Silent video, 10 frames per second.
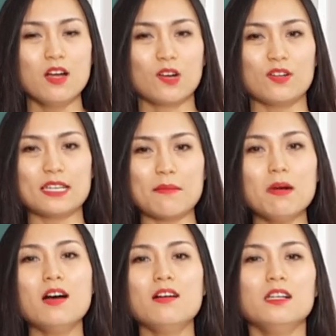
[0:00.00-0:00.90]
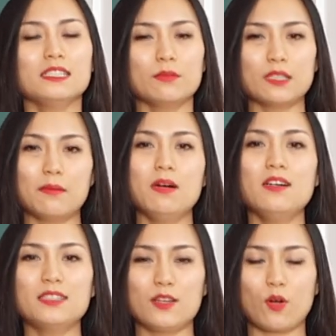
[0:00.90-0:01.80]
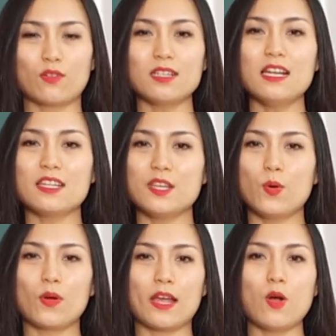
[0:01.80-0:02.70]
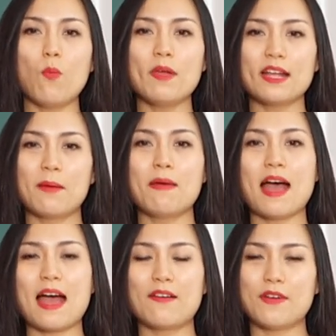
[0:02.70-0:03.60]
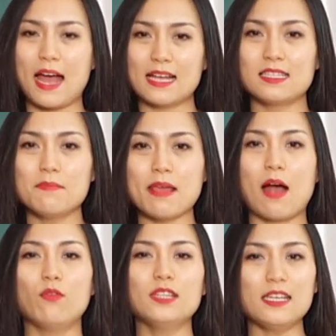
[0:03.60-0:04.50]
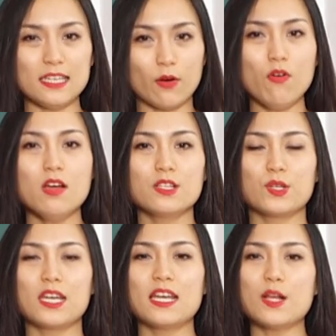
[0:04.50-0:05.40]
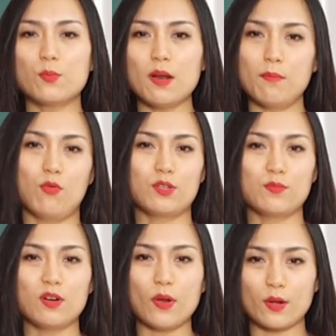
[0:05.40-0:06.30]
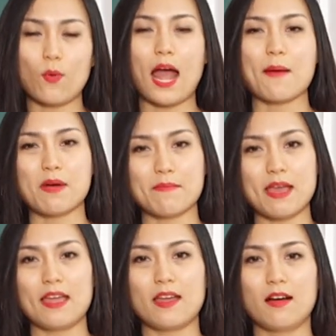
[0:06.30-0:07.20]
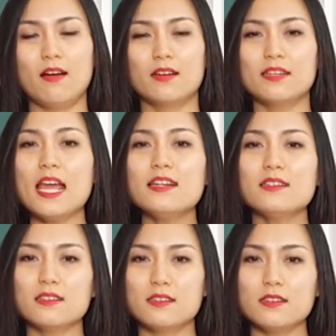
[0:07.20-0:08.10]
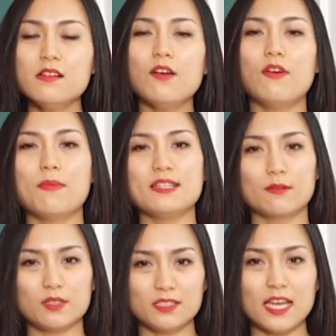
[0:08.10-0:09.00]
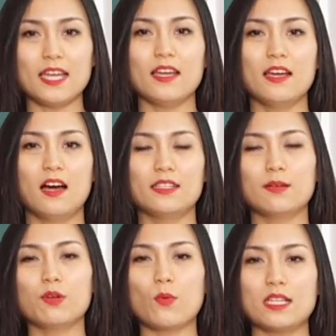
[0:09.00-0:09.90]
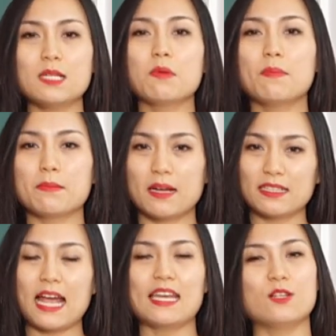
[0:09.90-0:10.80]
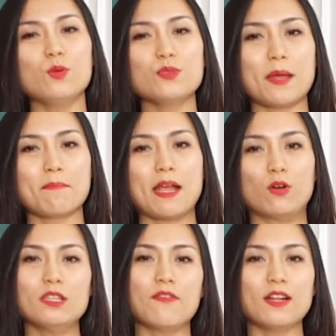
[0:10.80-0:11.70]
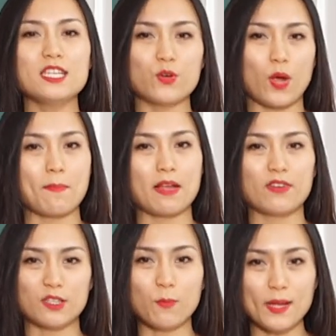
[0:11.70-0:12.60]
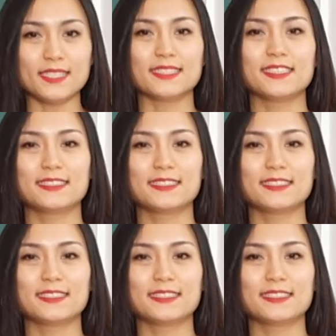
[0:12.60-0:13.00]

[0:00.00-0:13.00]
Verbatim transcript: còn trái bơ trong trái bơ thì có rất là nhiều cái omega 3 và axit béo thiết yếu cho nên đây cũng là một trong những loại quả mà mẹ à, nên đưa vào bên trong cơ thể à, trong cái quá trình mà mình mang thai để giúp cho em bé có thể phát triển khỏe mạnh và thông minh